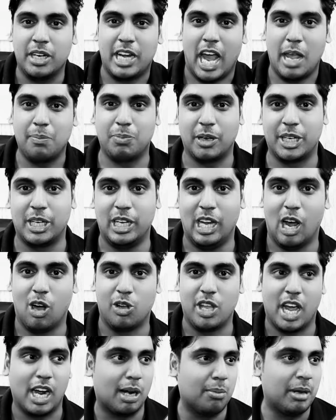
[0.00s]
मेरा डाइपर
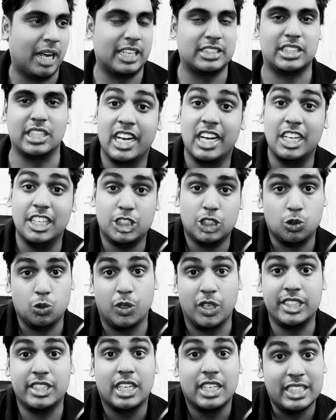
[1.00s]
गीला हो जाएगा मैं
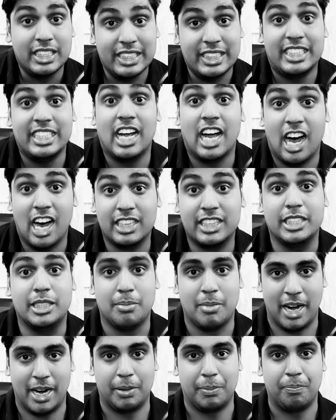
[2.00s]
इंग्लिश विद
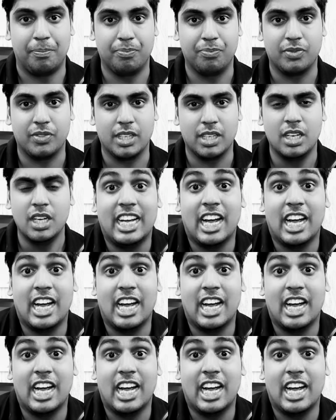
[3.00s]
दिहाती मैडम